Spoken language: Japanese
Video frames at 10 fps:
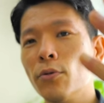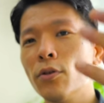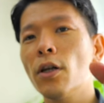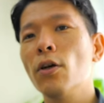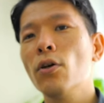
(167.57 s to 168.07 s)
そし
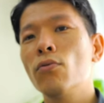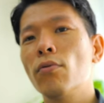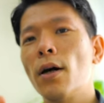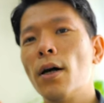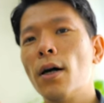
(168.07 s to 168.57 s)
たら、ふ
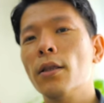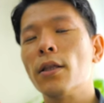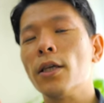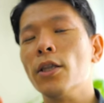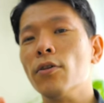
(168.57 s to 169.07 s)
わーって
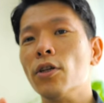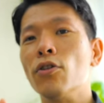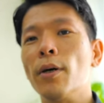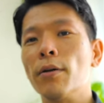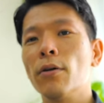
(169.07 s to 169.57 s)
筋肉が
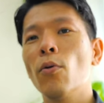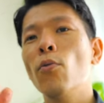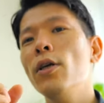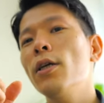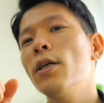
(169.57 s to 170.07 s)
緩まる。
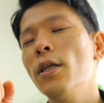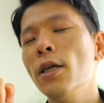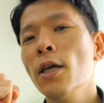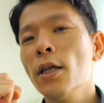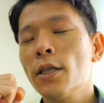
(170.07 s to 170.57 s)
思いっきり
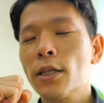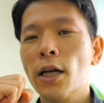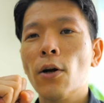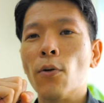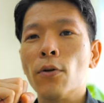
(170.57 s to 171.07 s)

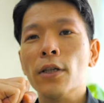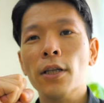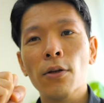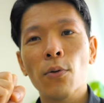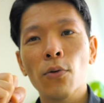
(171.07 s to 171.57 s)
力を入
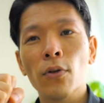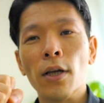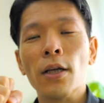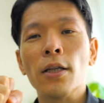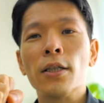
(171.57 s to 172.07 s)
れること
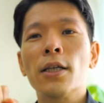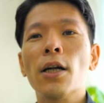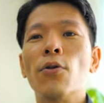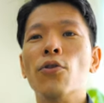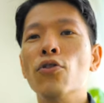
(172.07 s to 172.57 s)
で、
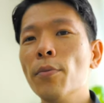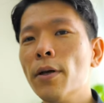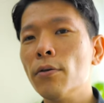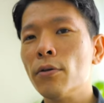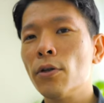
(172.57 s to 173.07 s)
力を緩め
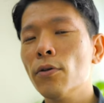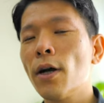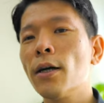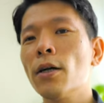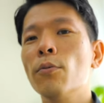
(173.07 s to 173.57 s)
るっていう
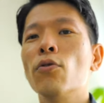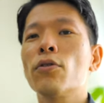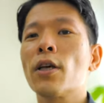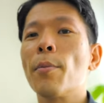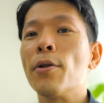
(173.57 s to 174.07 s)
感覚も
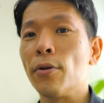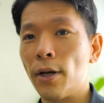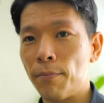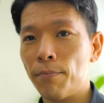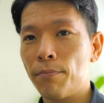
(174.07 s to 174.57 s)
つかめるように
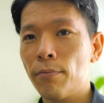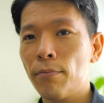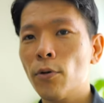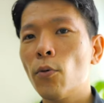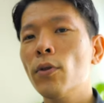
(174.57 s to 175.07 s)
なる。
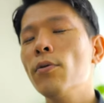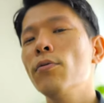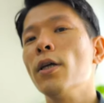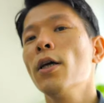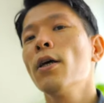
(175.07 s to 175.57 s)
こんな風
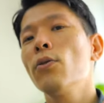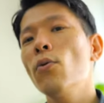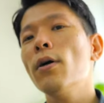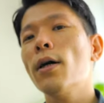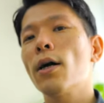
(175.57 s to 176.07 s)
に
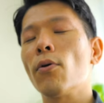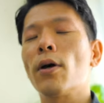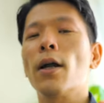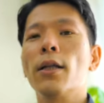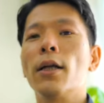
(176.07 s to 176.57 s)
どっかの
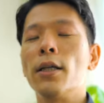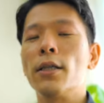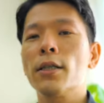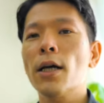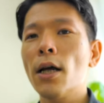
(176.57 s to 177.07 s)
体に
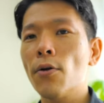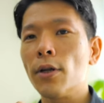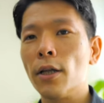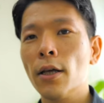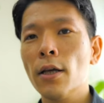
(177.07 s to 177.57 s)
力を
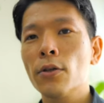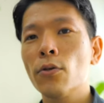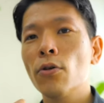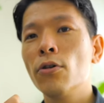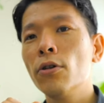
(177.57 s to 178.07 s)
入れて、そ
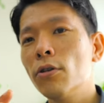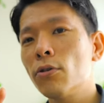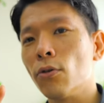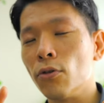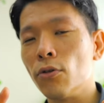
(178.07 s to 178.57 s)
れをぐっ
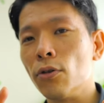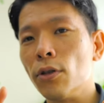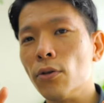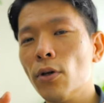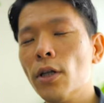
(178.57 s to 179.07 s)
と抜くっ
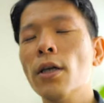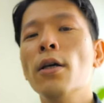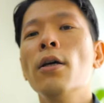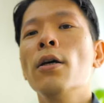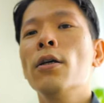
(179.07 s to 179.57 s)
ていう時に、
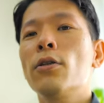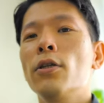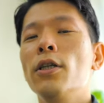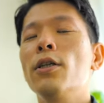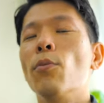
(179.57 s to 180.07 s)

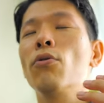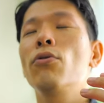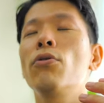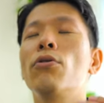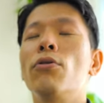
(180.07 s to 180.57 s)
息も
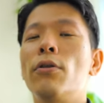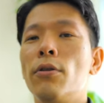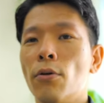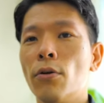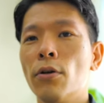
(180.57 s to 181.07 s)
ふーっ
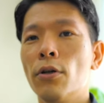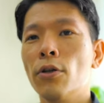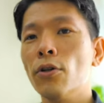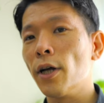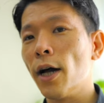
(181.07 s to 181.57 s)
と
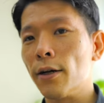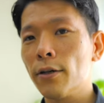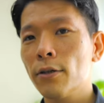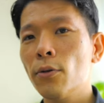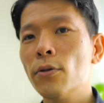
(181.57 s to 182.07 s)
ゆっ吐
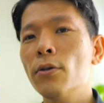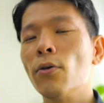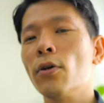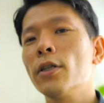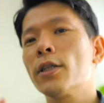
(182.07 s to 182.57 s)
く。そうする
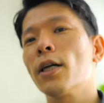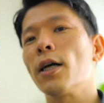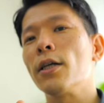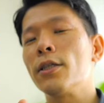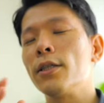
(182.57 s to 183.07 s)
と力
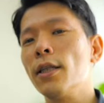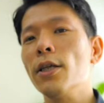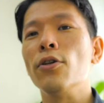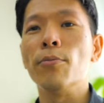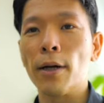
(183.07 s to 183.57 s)
が自然
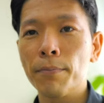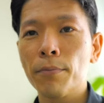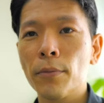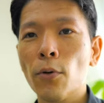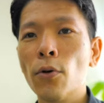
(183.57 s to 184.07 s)
に緩まる。
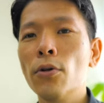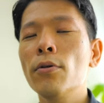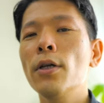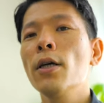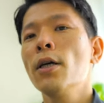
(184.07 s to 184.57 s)
こういう
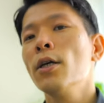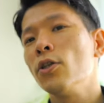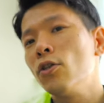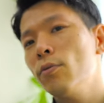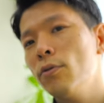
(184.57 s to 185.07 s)
風に
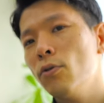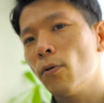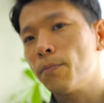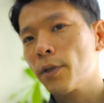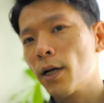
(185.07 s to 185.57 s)
自分
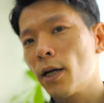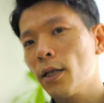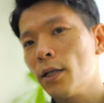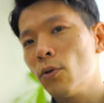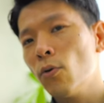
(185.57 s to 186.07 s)
の
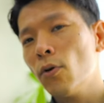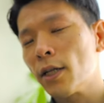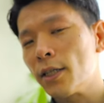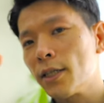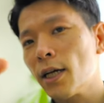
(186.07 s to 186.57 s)
体にどっか
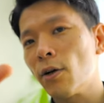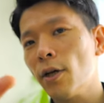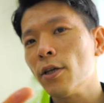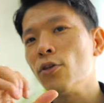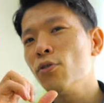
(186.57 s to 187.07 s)
に力を
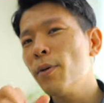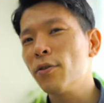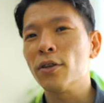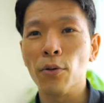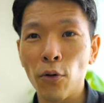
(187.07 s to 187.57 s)
ね、緩めるっ
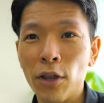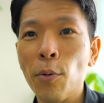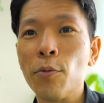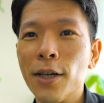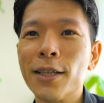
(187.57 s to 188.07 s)
てとって
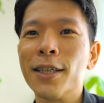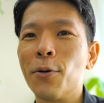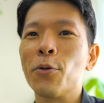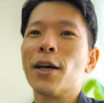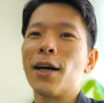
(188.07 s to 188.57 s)
も難しい
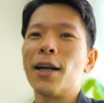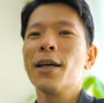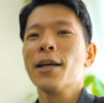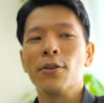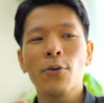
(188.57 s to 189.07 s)
ことだから、
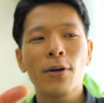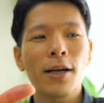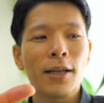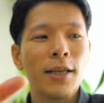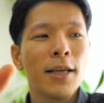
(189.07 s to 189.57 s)
どっ
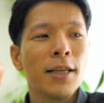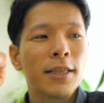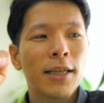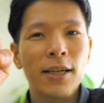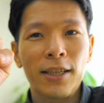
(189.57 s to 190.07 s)
かに
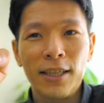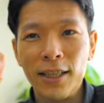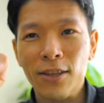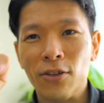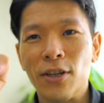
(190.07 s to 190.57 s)
力を
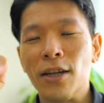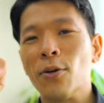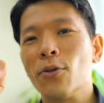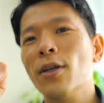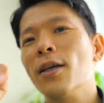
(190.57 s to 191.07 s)
ぐっと入れる
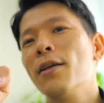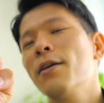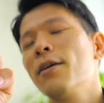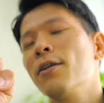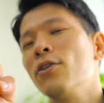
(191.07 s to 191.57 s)
ことで、
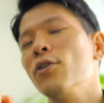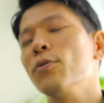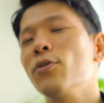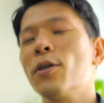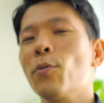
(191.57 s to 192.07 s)
自
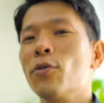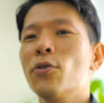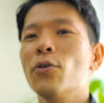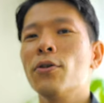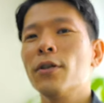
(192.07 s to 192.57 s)
分の気持ち
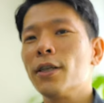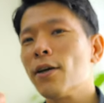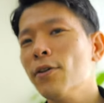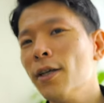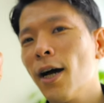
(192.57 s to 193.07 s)
を
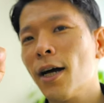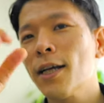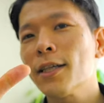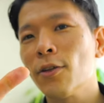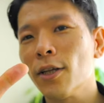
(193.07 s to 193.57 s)
逆に
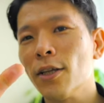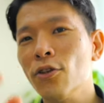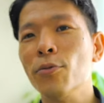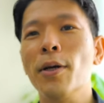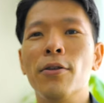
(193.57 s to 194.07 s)
離した時に
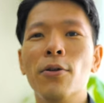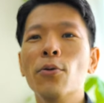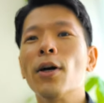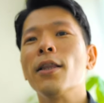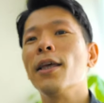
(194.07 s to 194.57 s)
緩めるってこ
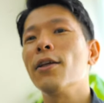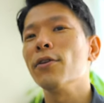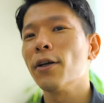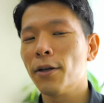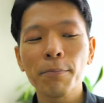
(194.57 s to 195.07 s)
とができる
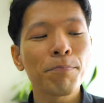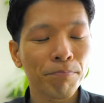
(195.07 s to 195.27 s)
んだよね。